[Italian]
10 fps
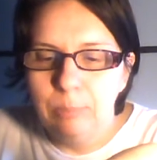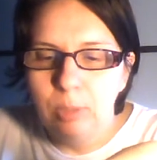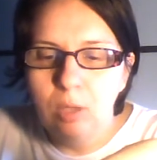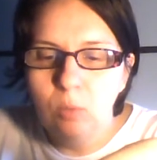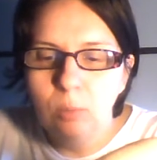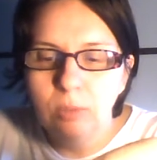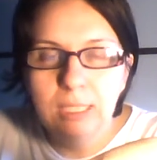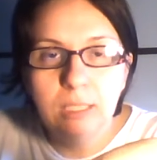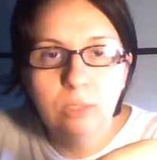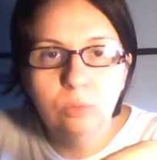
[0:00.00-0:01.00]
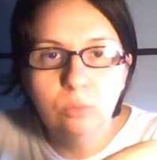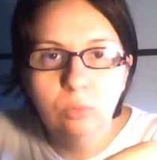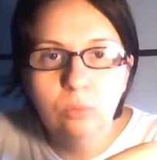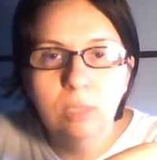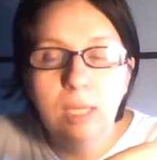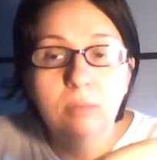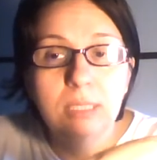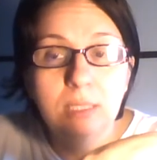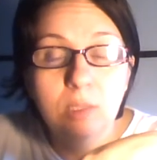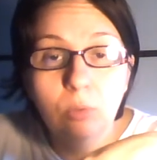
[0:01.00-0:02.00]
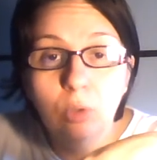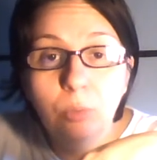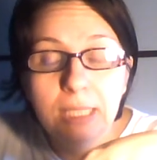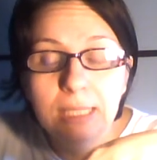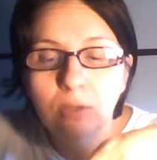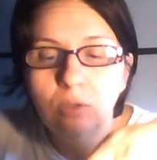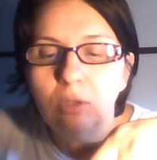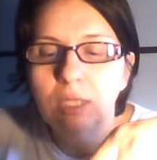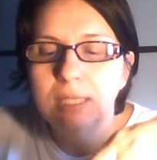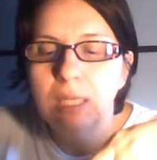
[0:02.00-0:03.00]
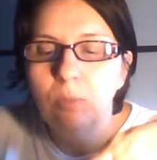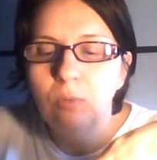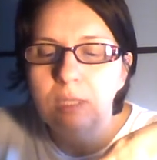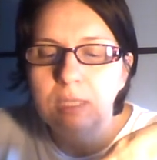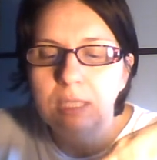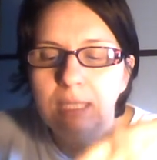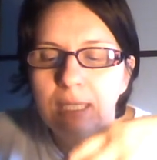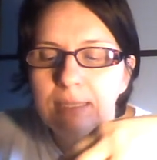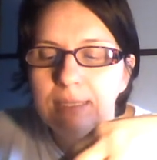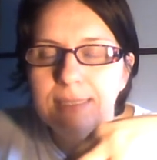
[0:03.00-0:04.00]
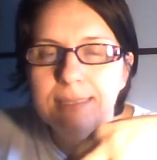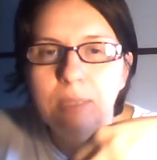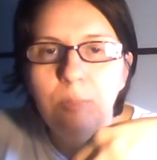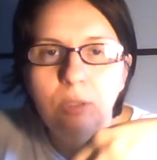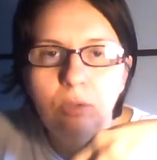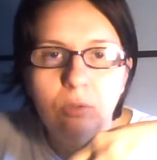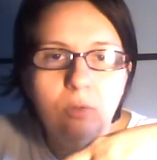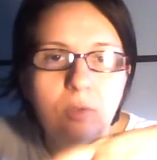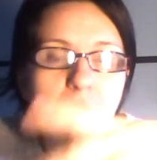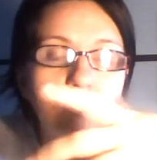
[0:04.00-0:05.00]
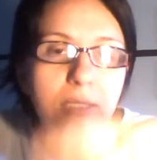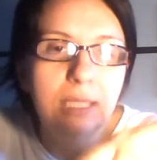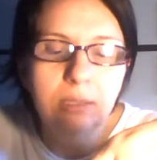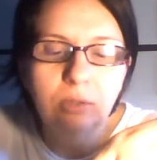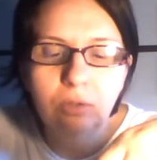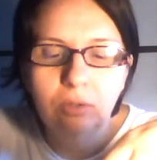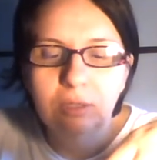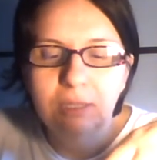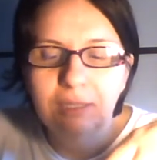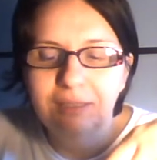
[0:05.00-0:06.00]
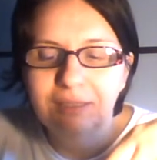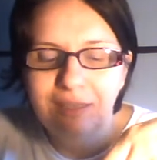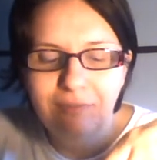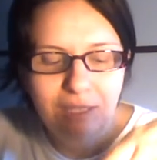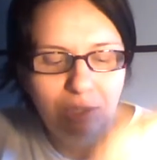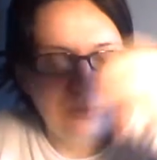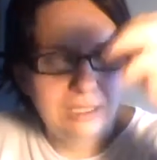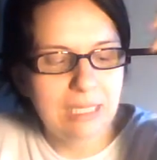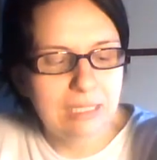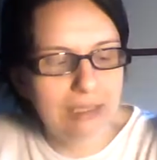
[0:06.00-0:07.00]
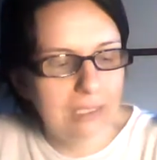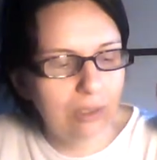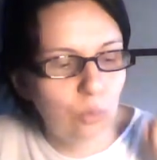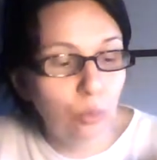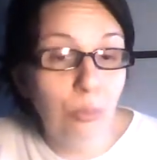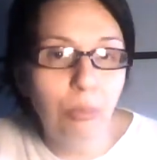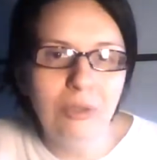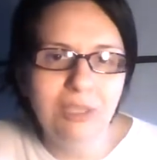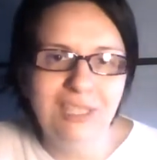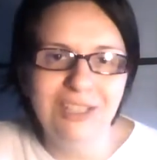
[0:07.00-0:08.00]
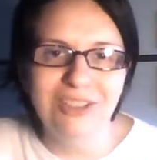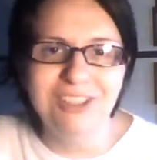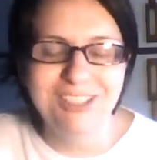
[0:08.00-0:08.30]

Però è un uomo di grande cultura, è un grandissimo comunicatore, sarebbe un insegnante strepitoso se soltanto eh, avesse un carattere un pochino